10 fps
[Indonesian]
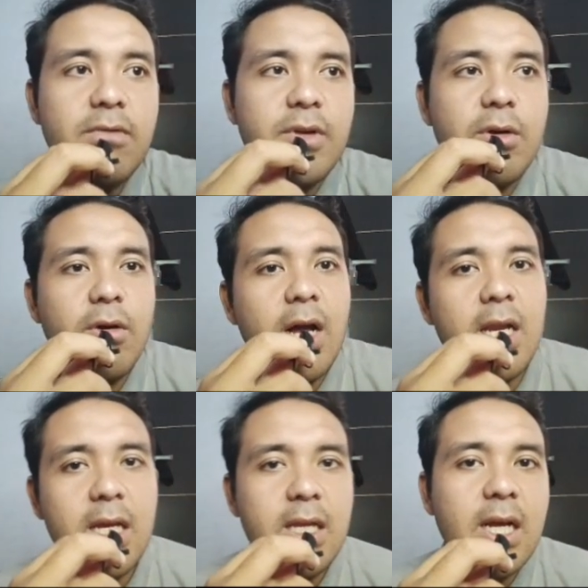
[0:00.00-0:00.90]
di video
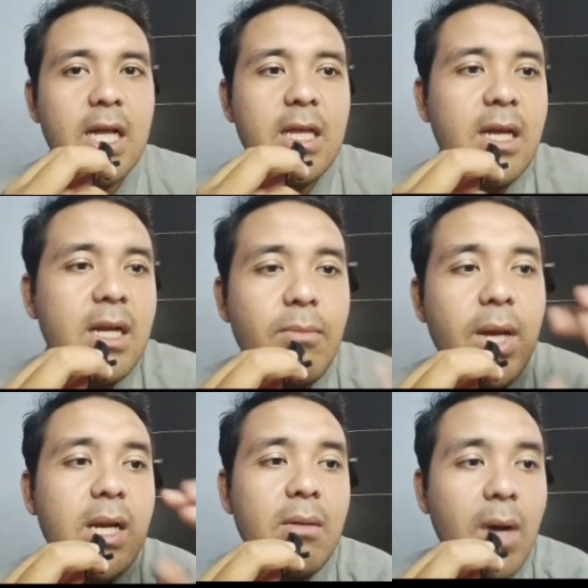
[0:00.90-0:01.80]
kali ini katanya ada
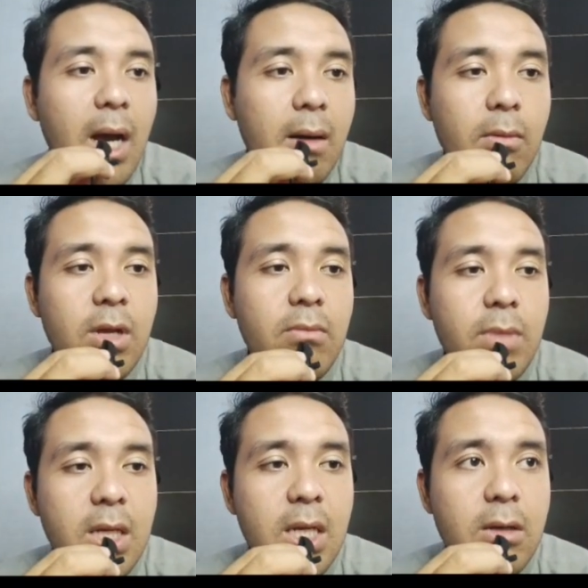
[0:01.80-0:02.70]
banner baru
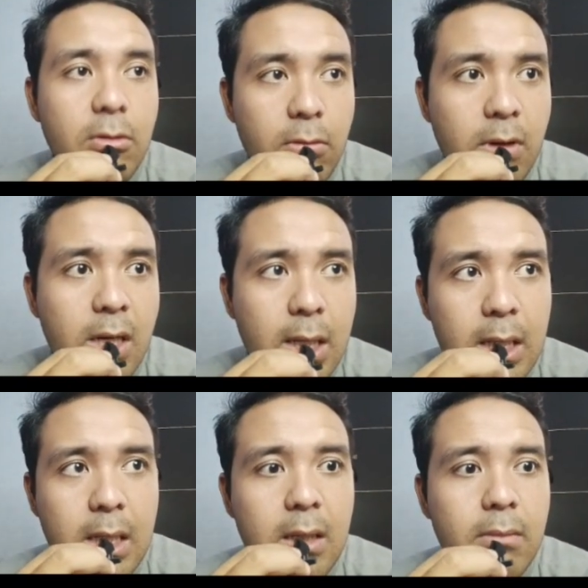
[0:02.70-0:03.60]
yang bikin gue
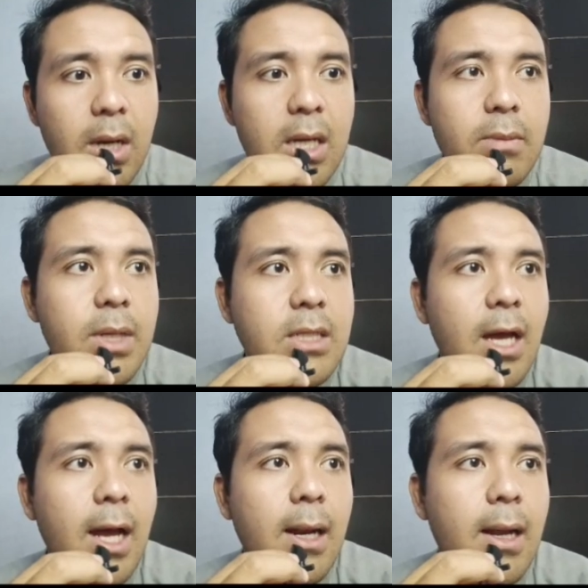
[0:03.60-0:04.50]
makin
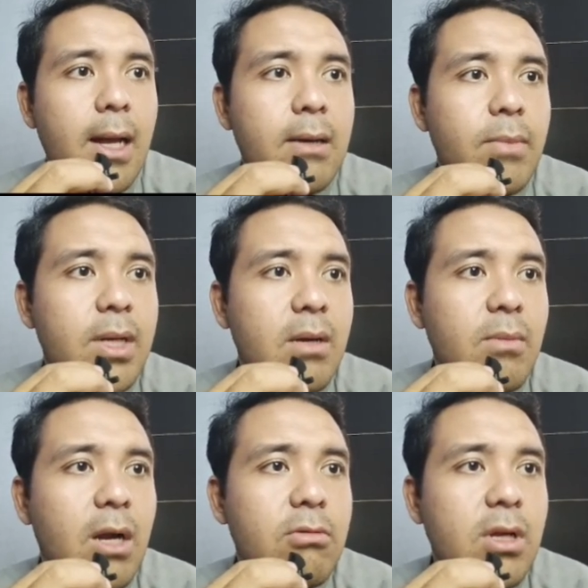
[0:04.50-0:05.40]
penasaran banner
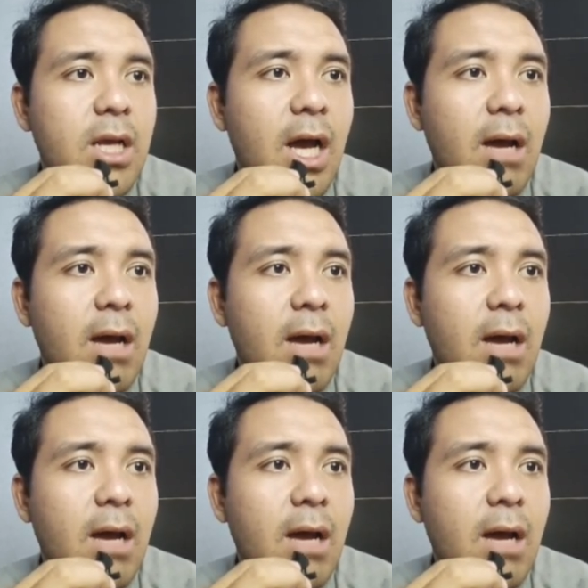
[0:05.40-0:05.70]
barunya nih